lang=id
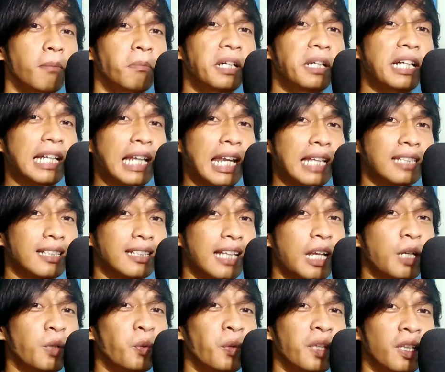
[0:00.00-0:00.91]

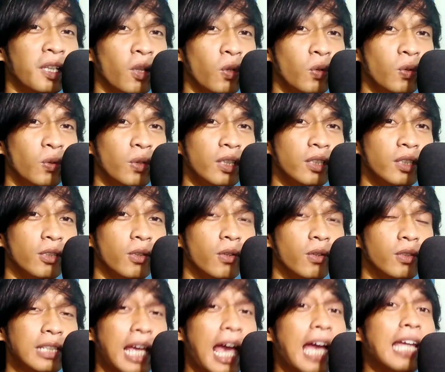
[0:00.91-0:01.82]
mengikhlaskan duit lu gitu
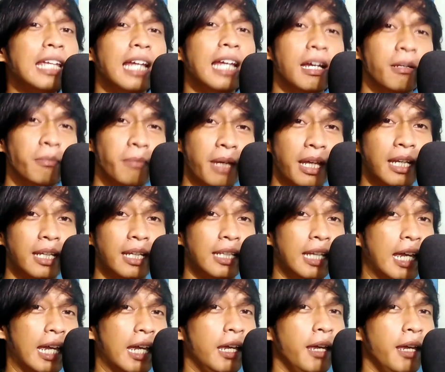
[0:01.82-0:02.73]
loh sayang men
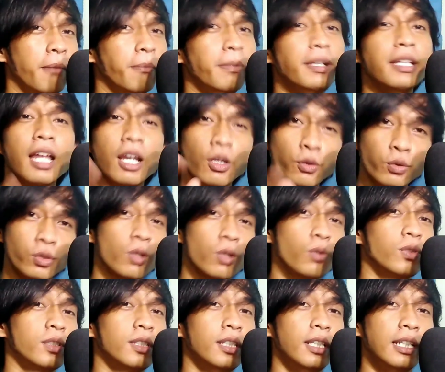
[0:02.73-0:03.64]
ya mendingan lu
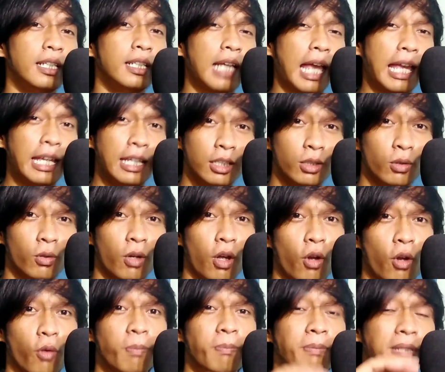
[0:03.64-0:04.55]
terusin kayak gitu
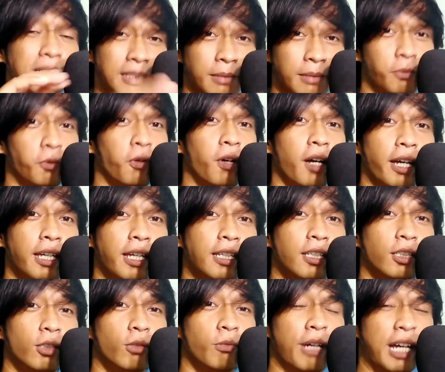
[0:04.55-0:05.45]
kalau prinsip gue kayak
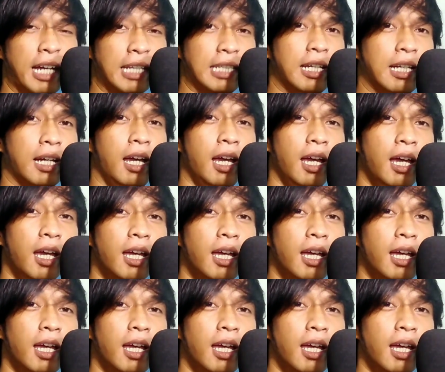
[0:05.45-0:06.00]
gitu makanya